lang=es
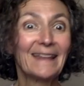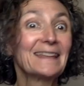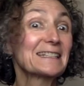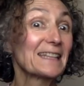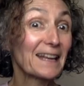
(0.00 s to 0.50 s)

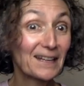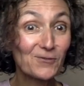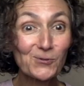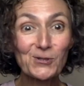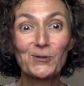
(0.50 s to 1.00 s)
Desde que
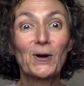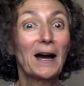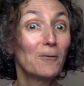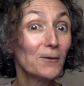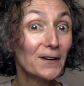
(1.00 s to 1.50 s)
uso
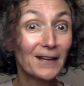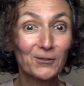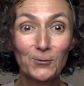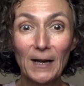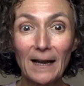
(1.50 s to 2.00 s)
jabón
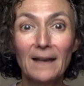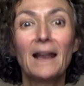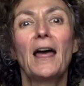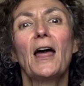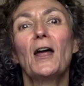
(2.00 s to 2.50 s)
natural
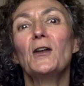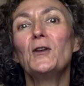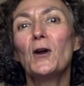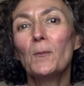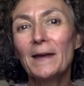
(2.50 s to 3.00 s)

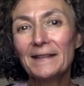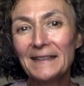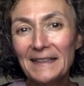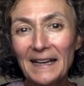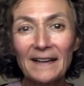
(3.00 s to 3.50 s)
no me
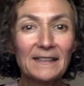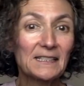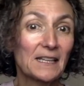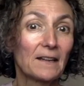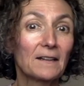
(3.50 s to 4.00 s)
tira ni
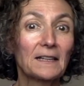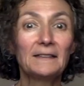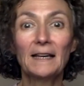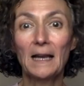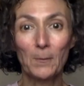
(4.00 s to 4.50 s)
se
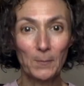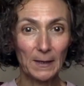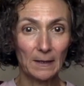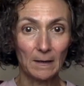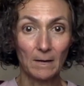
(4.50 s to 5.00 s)
irrita la
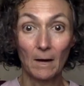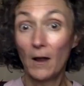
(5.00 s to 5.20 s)
piel,